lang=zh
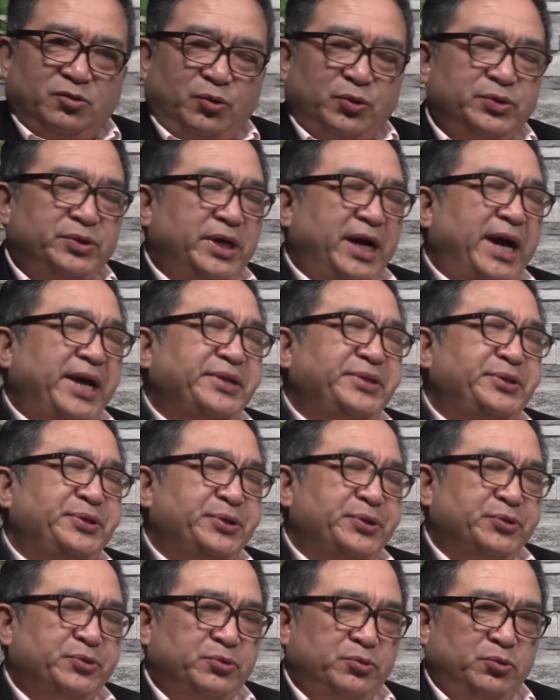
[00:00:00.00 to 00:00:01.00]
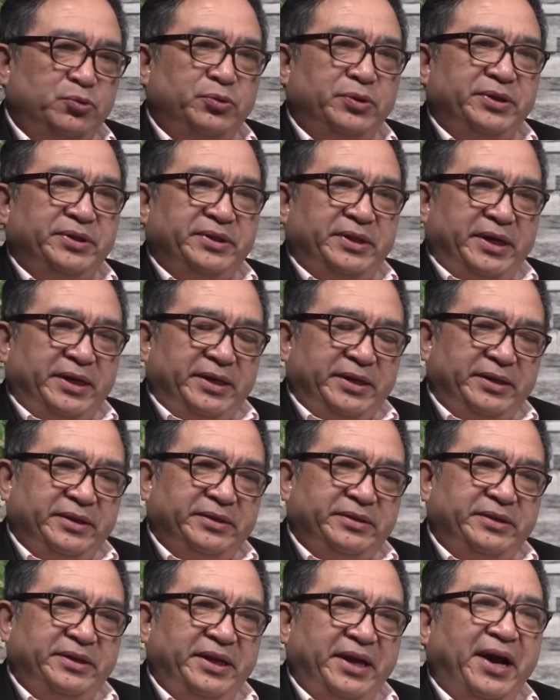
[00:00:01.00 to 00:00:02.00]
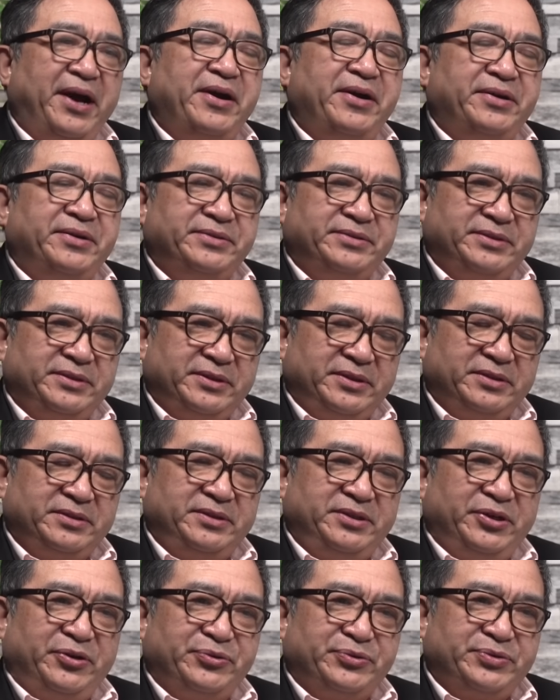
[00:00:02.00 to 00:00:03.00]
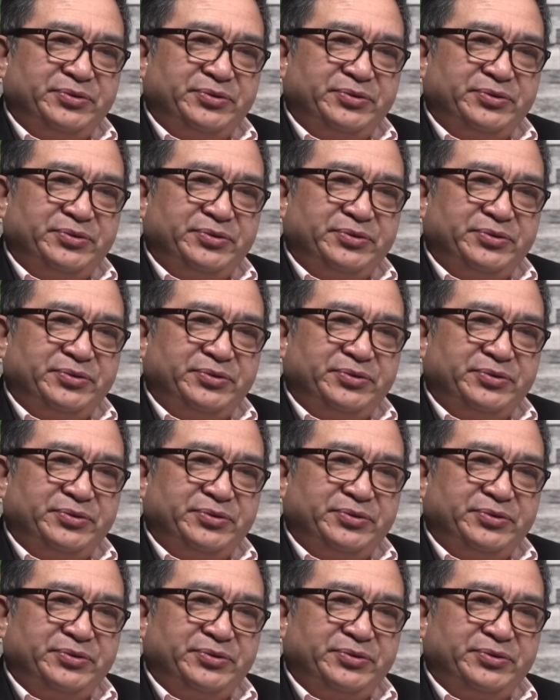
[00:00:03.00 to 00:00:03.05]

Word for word: 国家安全顾问的第二号这个角